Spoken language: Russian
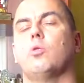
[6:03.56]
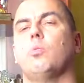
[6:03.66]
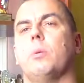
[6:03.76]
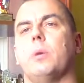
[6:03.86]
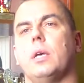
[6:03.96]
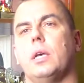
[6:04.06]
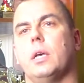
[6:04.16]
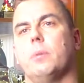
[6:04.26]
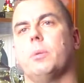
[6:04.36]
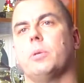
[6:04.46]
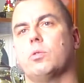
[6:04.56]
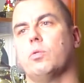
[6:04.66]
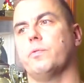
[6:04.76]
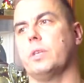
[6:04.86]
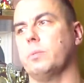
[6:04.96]
клубам, по
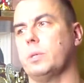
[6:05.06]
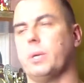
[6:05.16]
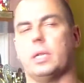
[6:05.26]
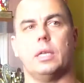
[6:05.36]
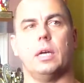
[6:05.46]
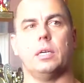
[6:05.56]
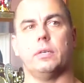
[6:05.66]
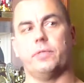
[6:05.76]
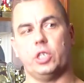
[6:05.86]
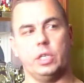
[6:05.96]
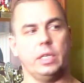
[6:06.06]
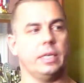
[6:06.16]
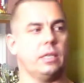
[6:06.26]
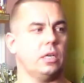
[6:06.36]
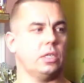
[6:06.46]
московским, «Спартак», в
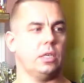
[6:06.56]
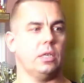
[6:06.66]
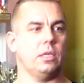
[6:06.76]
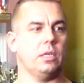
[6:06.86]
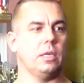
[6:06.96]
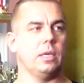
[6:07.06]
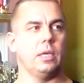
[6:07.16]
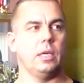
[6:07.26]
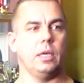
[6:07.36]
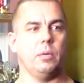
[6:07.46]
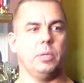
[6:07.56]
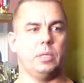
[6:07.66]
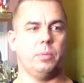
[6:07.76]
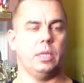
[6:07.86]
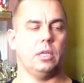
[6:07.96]
«Шинник» также они
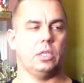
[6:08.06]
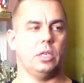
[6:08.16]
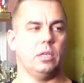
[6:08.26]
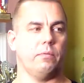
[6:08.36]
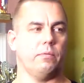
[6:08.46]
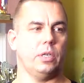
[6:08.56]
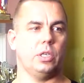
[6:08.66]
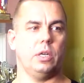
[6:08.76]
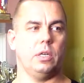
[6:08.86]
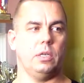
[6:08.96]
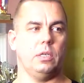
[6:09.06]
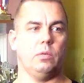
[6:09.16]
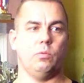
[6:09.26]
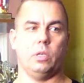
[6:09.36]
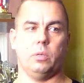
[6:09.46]
с предложением вышли. И
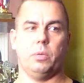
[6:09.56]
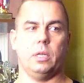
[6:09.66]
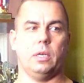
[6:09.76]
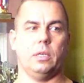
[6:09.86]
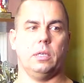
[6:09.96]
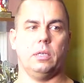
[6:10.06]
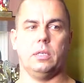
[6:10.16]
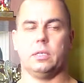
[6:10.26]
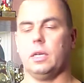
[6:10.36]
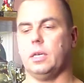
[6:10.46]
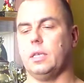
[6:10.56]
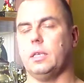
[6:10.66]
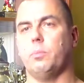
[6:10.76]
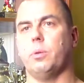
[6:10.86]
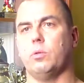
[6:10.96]
у них было несколько
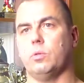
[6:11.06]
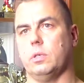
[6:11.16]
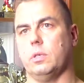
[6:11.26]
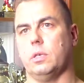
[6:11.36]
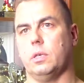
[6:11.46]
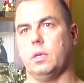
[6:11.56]
дней паузы,